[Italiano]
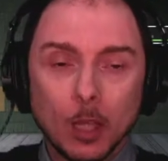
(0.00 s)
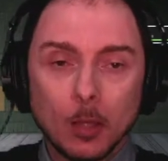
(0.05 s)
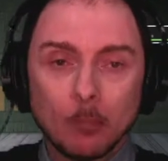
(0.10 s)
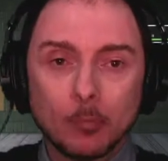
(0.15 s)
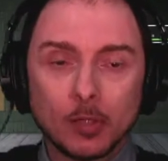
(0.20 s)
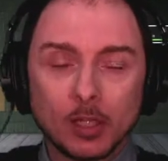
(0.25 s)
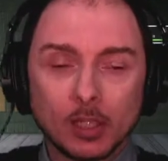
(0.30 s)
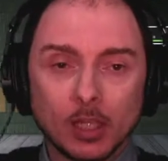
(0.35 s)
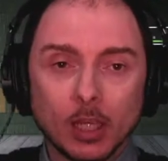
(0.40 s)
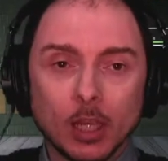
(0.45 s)

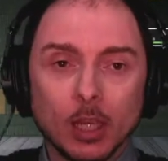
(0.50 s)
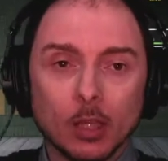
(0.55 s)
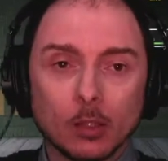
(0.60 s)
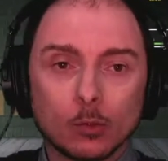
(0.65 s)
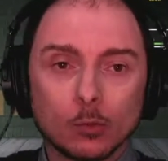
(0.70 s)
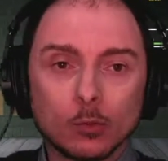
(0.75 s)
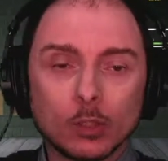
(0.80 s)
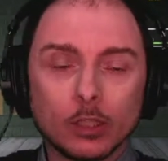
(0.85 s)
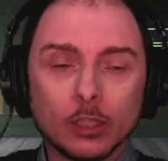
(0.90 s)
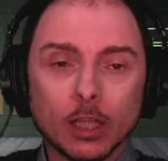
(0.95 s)
perché
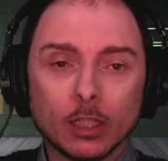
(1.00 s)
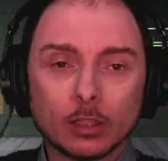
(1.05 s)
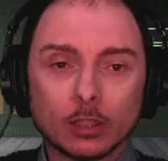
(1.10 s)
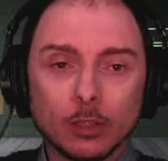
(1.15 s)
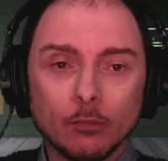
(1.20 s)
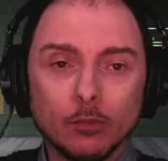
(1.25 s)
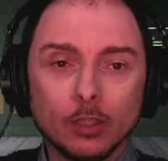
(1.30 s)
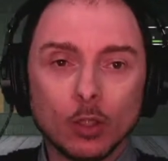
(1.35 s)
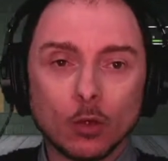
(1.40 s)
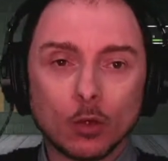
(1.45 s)
tutti gli altri
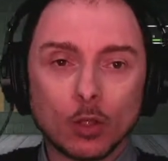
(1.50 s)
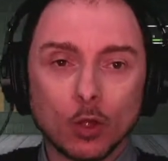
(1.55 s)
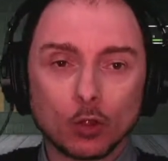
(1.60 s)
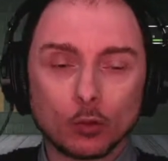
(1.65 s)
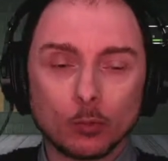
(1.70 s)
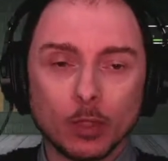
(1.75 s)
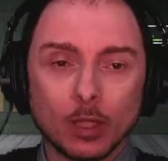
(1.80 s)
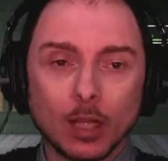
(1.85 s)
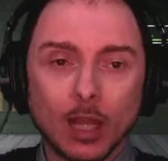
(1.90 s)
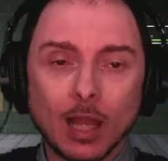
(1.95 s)
video che ho
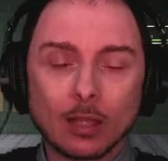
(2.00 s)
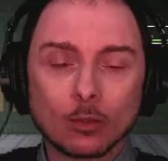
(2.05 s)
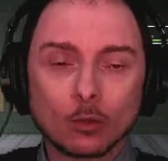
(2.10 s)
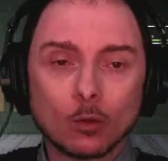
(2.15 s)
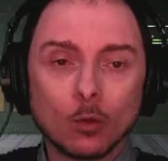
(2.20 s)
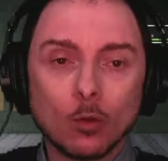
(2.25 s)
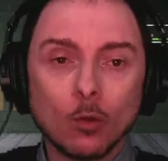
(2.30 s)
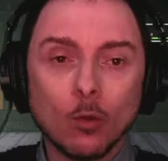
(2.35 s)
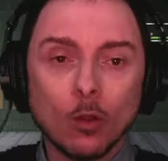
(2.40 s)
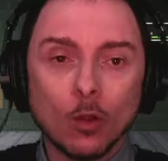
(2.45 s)

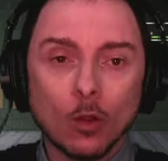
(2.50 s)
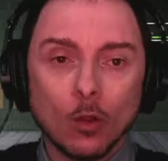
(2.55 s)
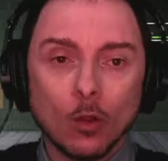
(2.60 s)
spiegato